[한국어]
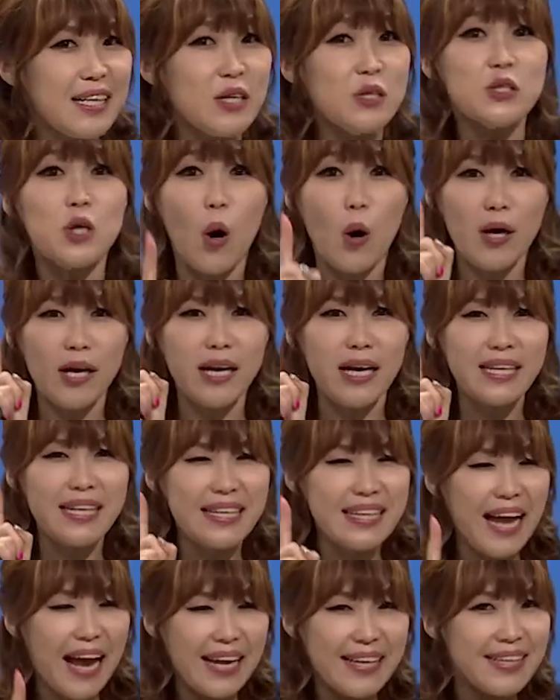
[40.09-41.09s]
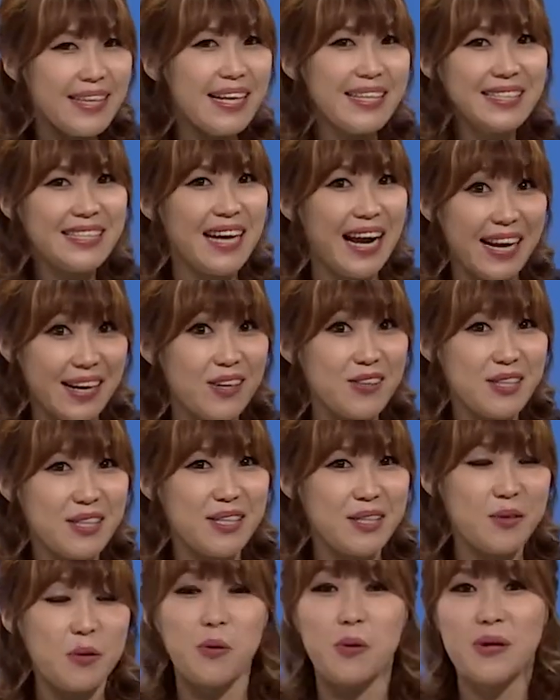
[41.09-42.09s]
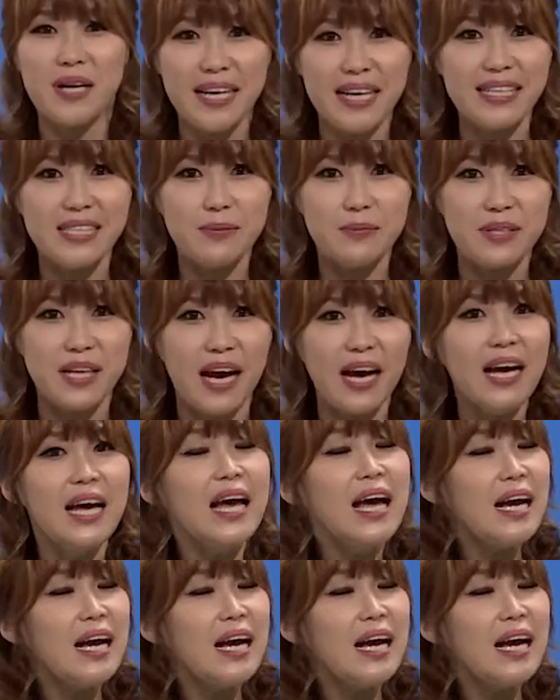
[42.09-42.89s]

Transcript: 저희가 낱낱이 알려드리도록 하겠습니다.